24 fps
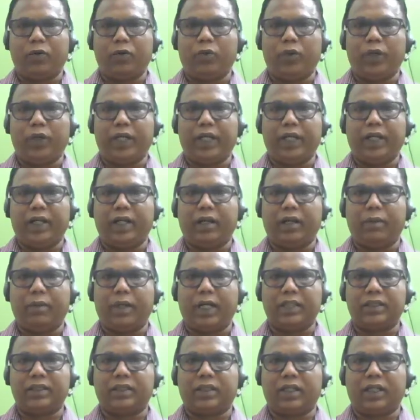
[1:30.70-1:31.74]
हुए
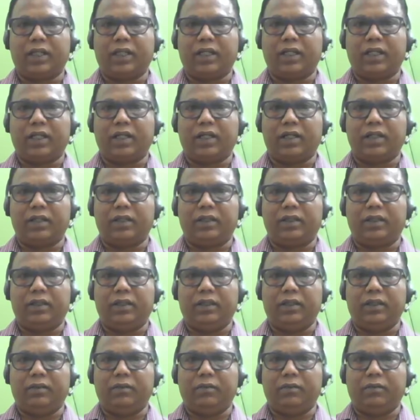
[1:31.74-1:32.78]
हमास के
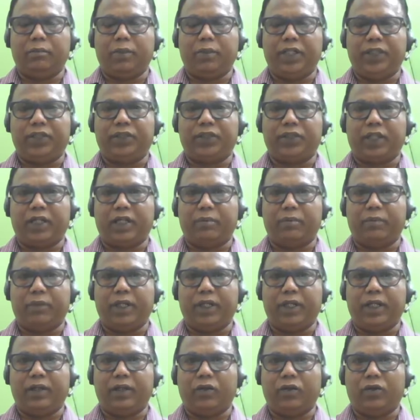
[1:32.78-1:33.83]
भीषण
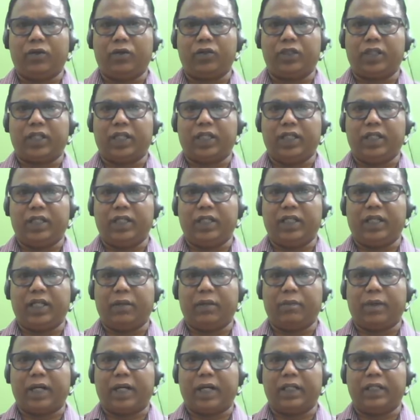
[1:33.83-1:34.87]
हमले और दरिंदगी
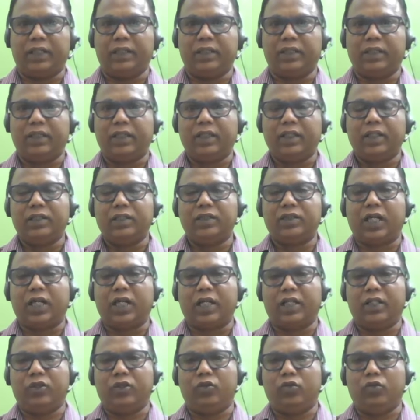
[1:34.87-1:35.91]
के बाद
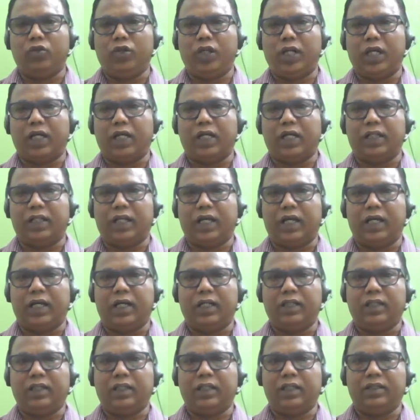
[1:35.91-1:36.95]
सारी दुनिया का
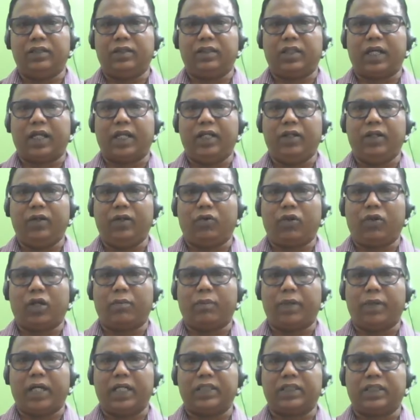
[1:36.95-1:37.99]
ध्यान इसराइल और
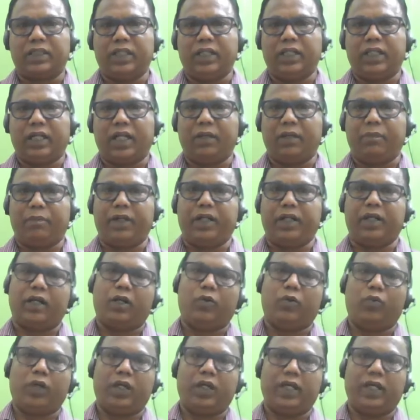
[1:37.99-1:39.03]
हमास की लड़ाई पर लगा हुआ